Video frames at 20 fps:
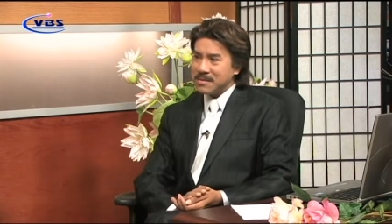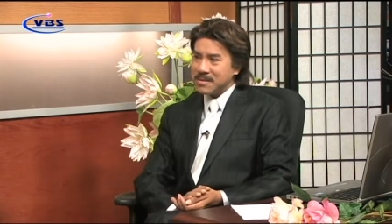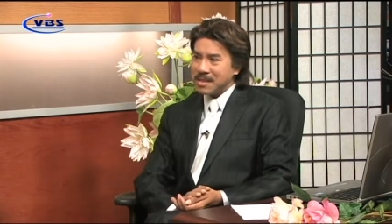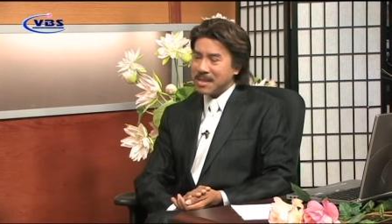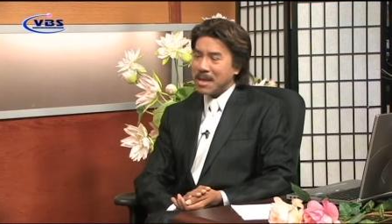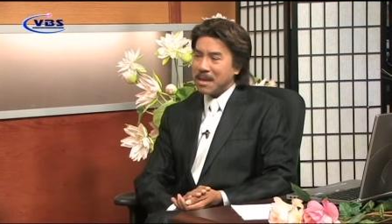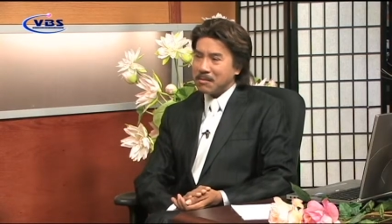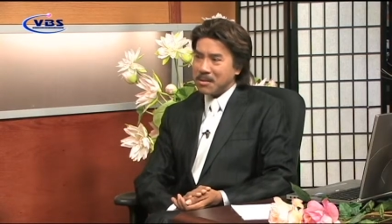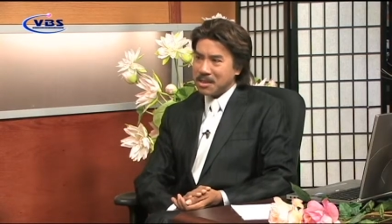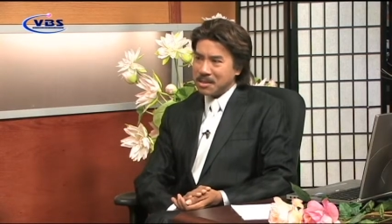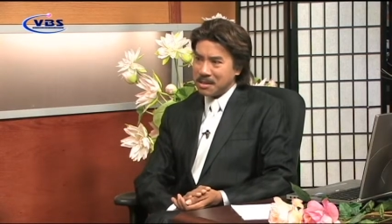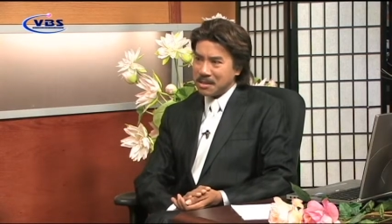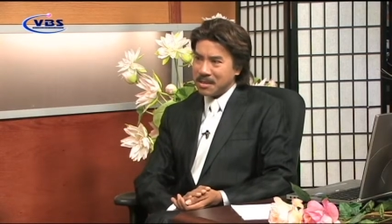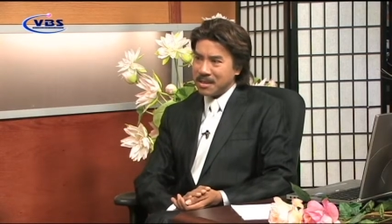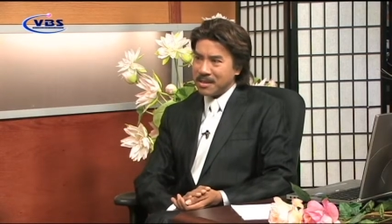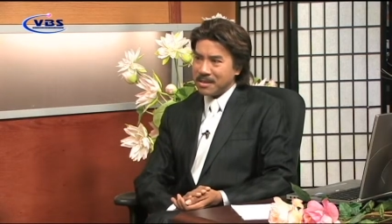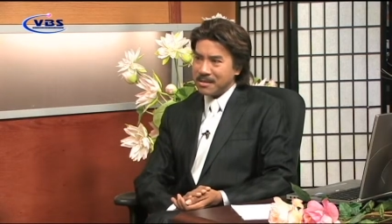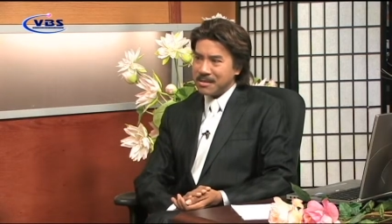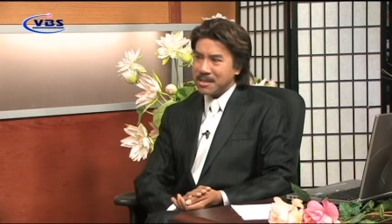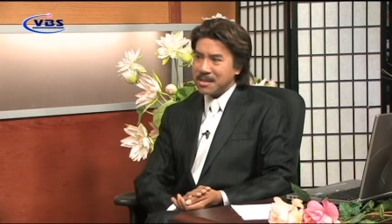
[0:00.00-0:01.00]
khi em đi trình
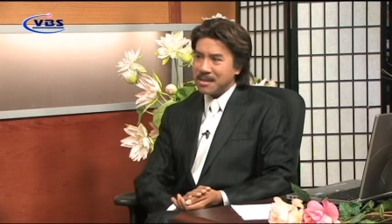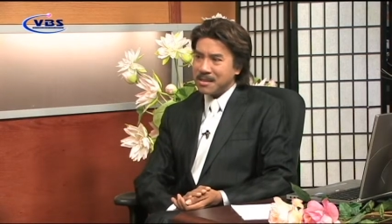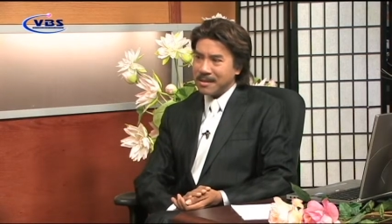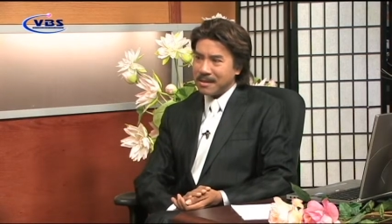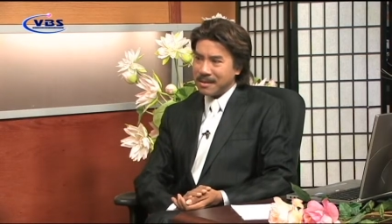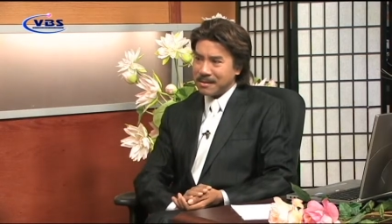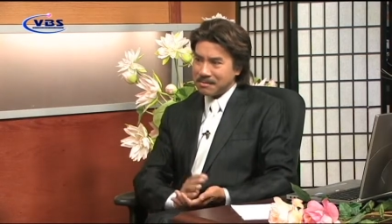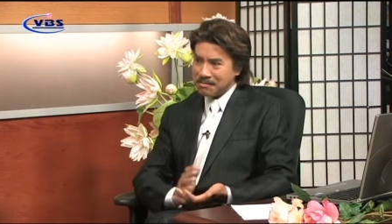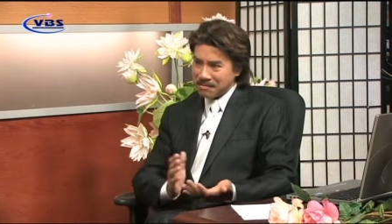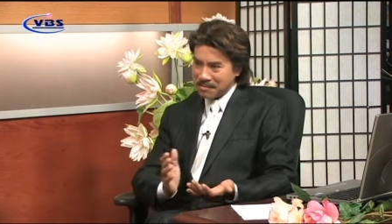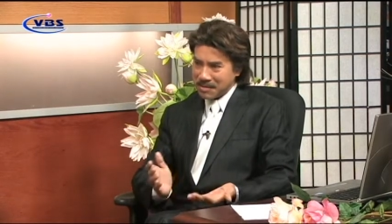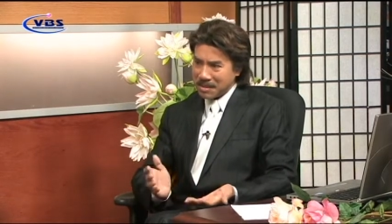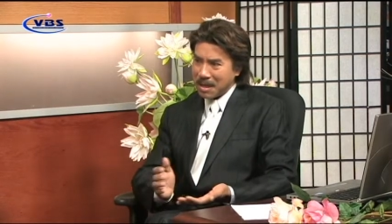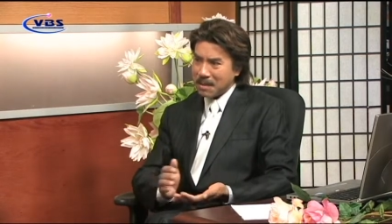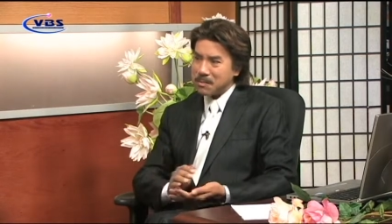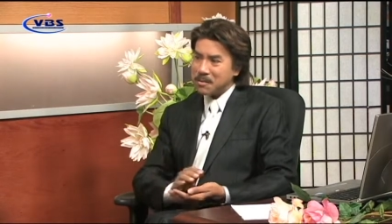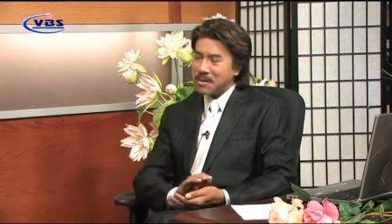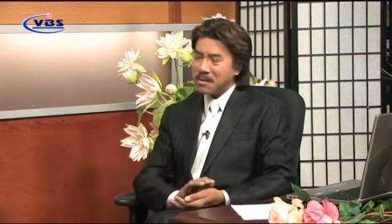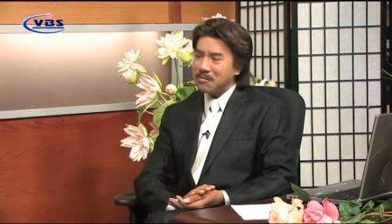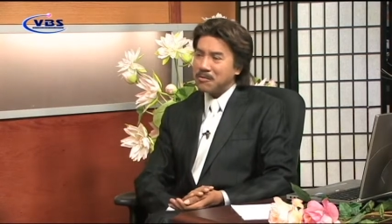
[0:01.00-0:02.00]
diễn trên ờ,
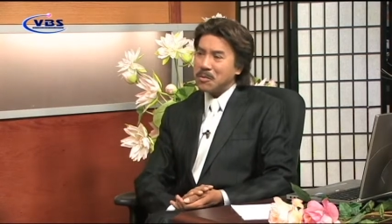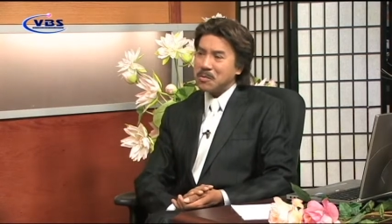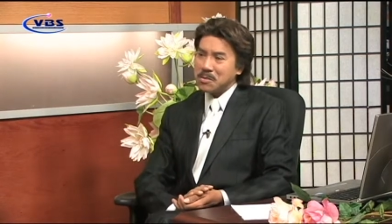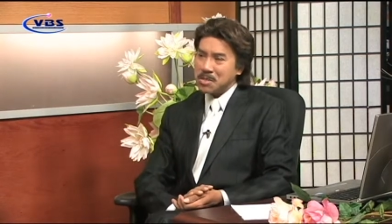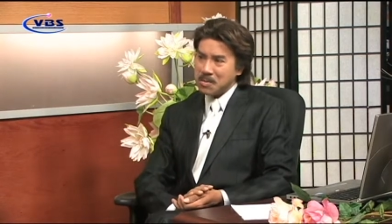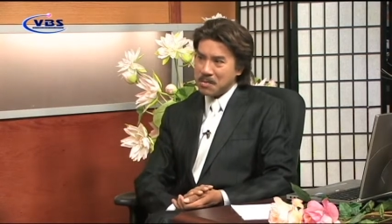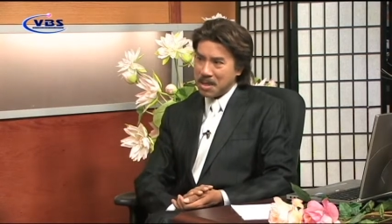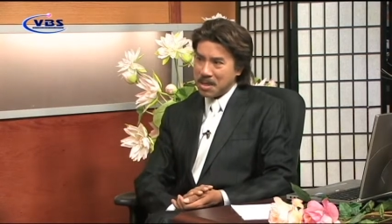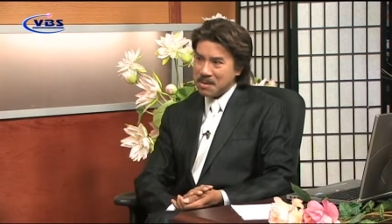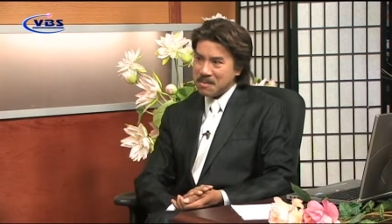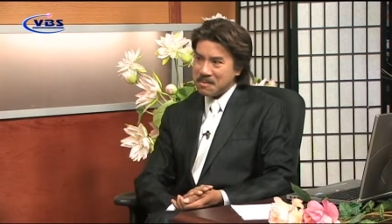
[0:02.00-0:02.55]
khắp vùng xứ Mỹ?